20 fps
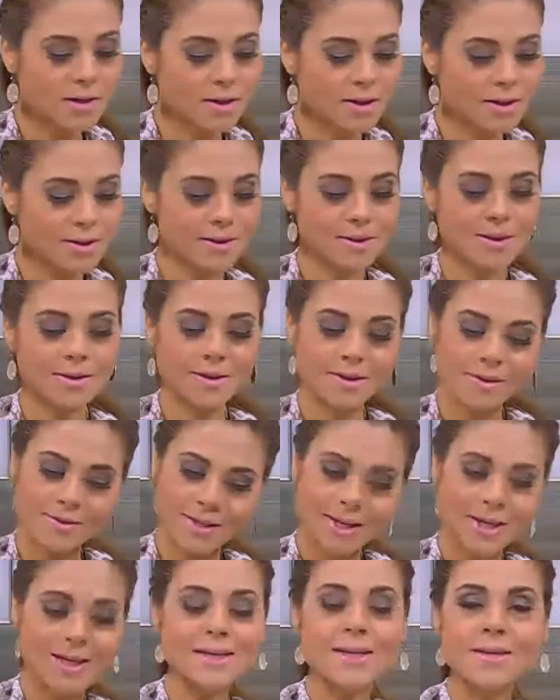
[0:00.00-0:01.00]
آه، آه،
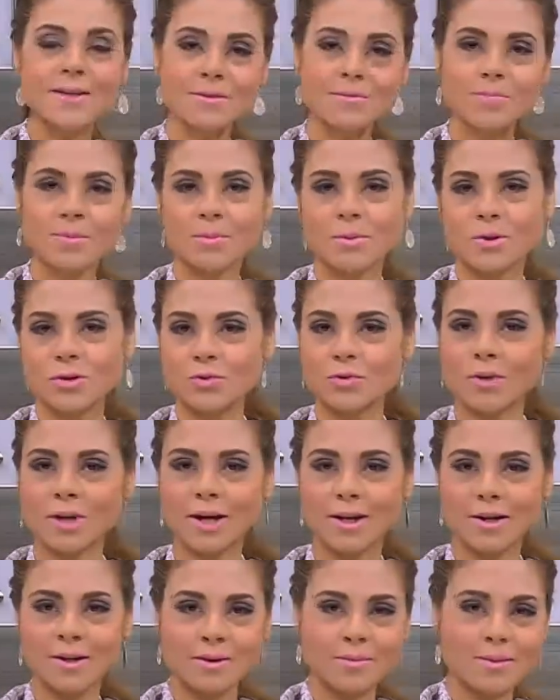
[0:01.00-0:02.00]
تغيير ما يبقاش كل
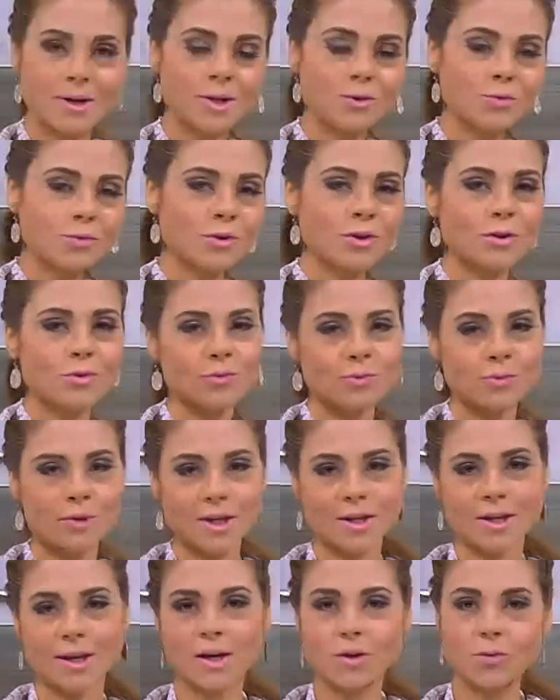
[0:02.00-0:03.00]
حاجه بقى تورت
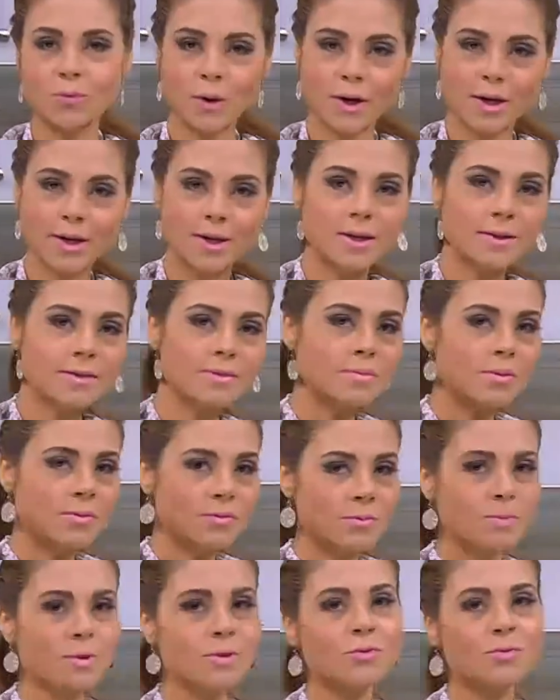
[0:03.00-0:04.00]
وكيكات وحاجات يبقى
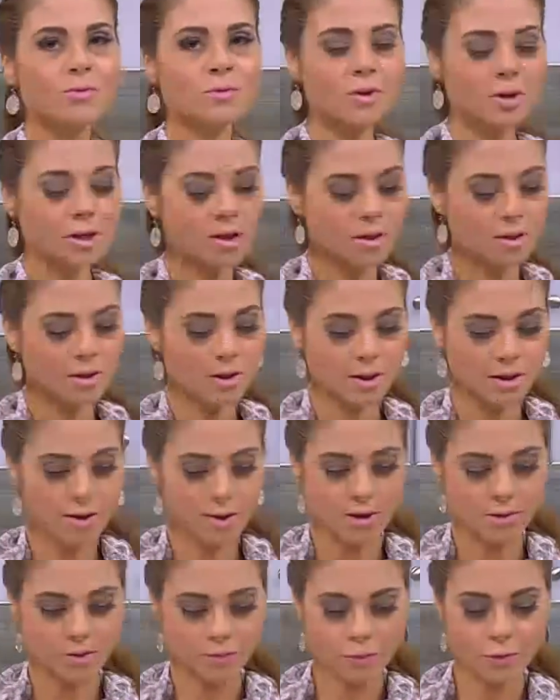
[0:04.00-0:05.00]
في برضو
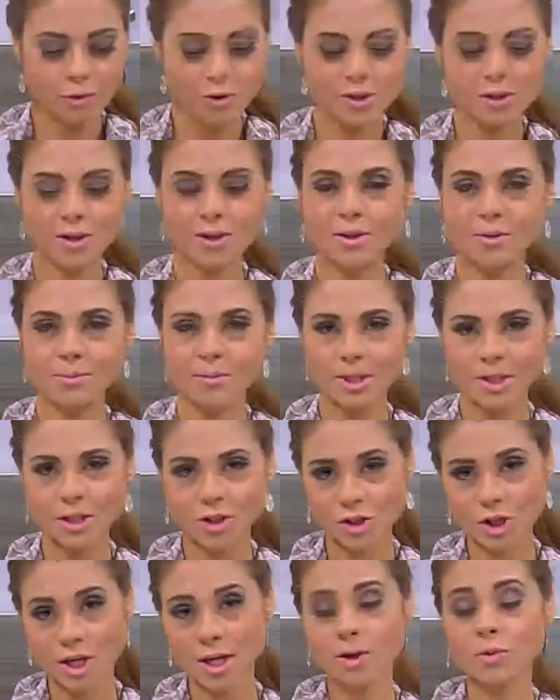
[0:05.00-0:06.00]
فرصه للميلك
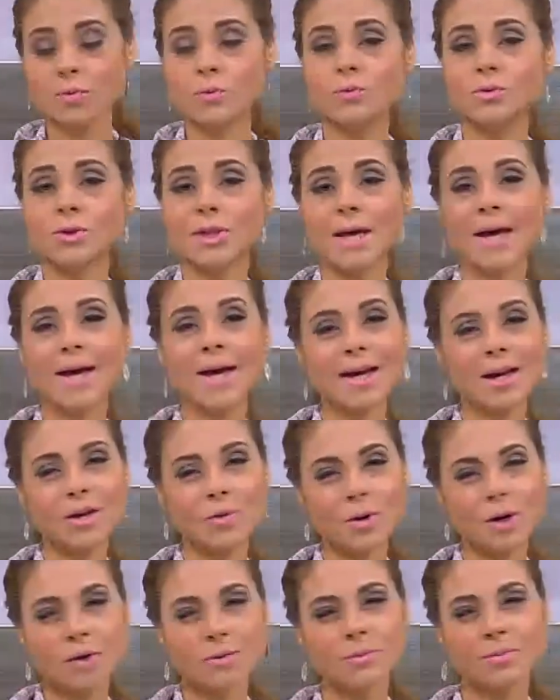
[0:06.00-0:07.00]
شيك وده
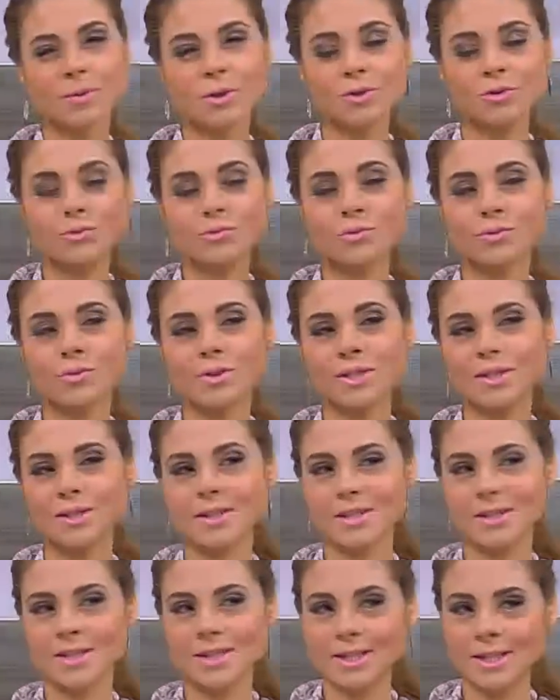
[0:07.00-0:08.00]
حلو قوي برضو
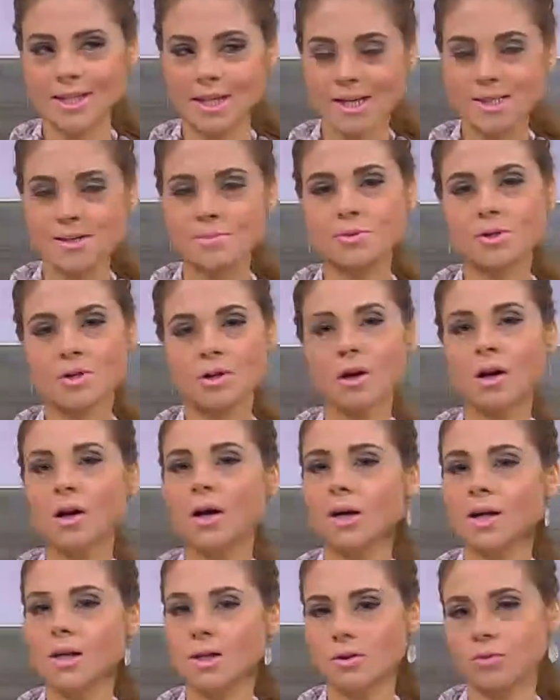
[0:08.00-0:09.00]
للناس
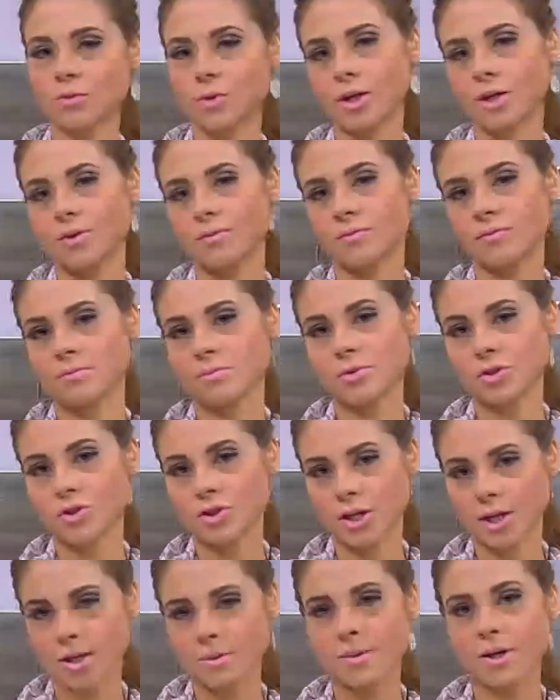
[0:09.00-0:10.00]
بصراحه النحاف
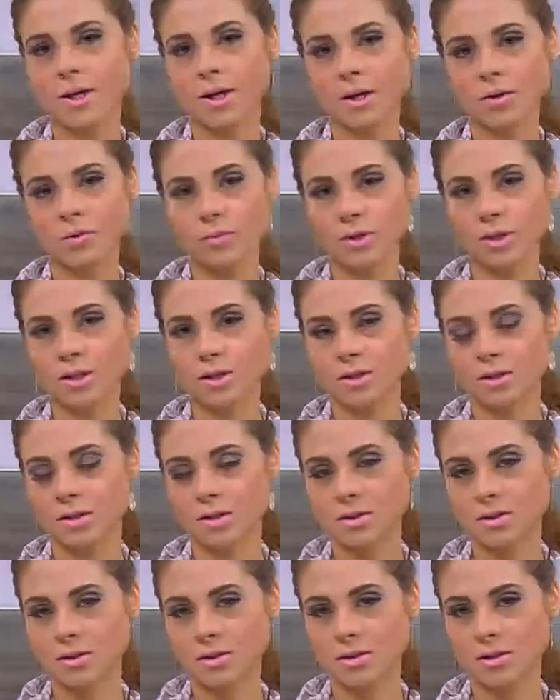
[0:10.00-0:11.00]
مش هيبقى حلو
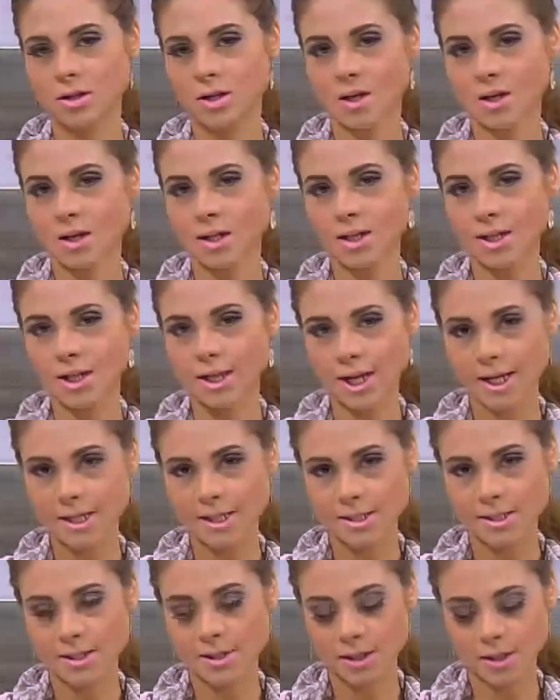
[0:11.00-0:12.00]
لل للي
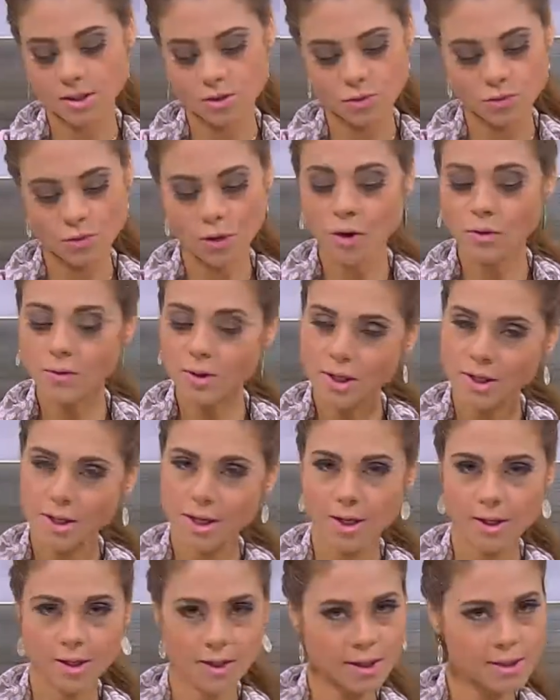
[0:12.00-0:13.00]
عايزين يخسوا او اللي
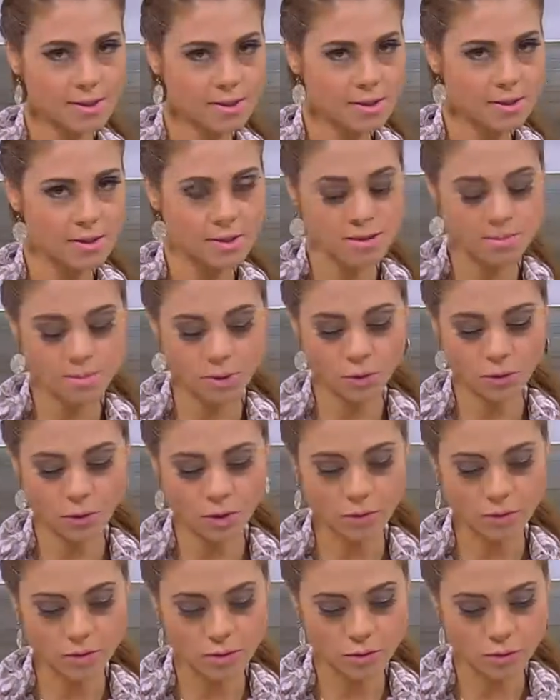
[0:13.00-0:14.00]
عايزين يثبتوا
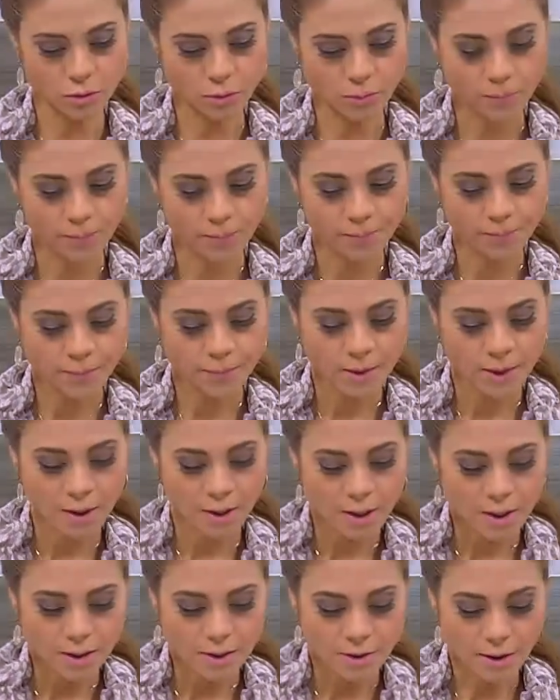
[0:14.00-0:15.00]
على وزنهم
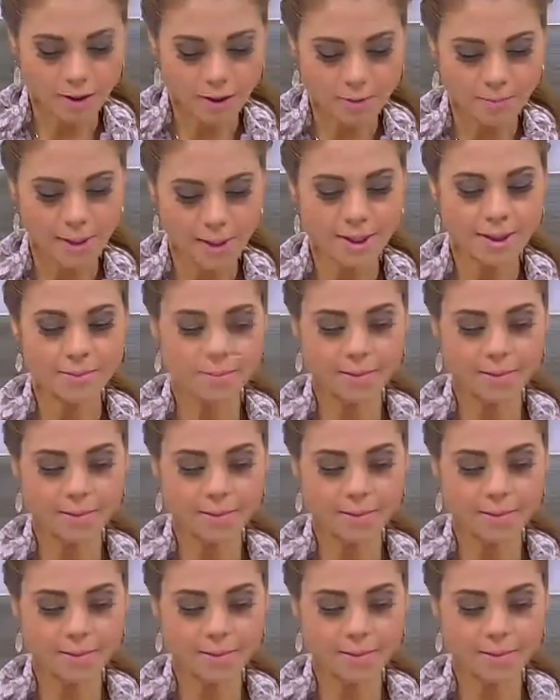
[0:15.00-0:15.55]
طيب احنا